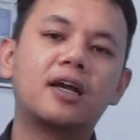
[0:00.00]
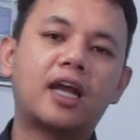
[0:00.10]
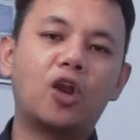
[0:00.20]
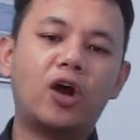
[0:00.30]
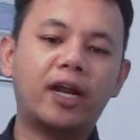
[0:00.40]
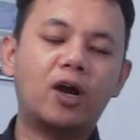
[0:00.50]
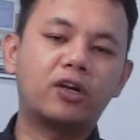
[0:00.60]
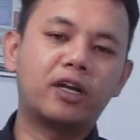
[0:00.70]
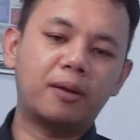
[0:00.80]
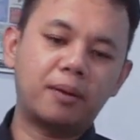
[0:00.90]
kalau ada
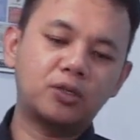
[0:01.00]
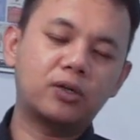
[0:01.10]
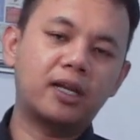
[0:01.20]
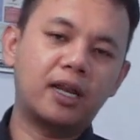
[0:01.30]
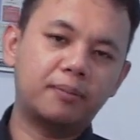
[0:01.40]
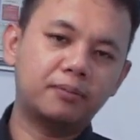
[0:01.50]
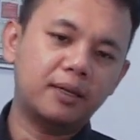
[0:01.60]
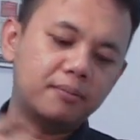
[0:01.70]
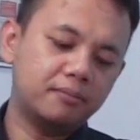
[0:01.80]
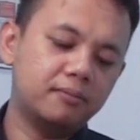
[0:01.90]
orderan masuk ke dalam
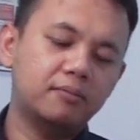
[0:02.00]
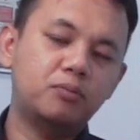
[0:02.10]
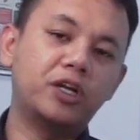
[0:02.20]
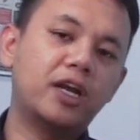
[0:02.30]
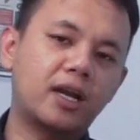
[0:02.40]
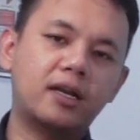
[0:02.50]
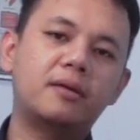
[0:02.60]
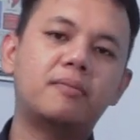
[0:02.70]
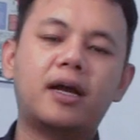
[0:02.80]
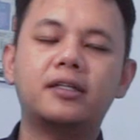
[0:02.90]
tim Puri
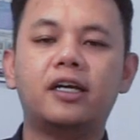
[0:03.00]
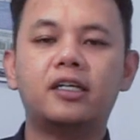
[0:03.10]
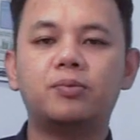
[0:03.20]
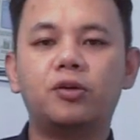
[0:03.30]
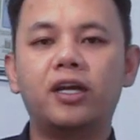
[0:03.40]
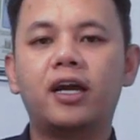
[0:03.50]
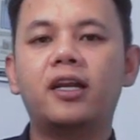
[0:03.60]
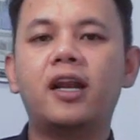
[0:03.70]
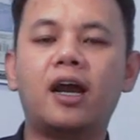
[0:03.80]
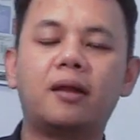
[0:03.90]
Garden, maka CS Puri
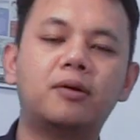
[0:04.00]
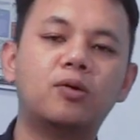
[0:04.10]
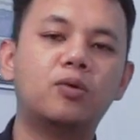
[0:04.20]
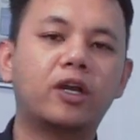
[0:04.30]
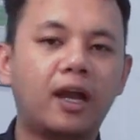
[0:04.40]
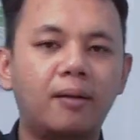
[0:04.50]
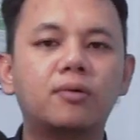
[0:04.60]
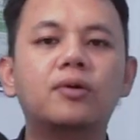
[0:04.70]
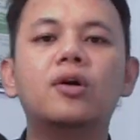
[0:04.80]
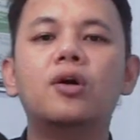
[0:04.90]
Garden akan menghubungi
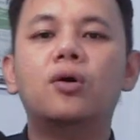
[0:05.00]
kamu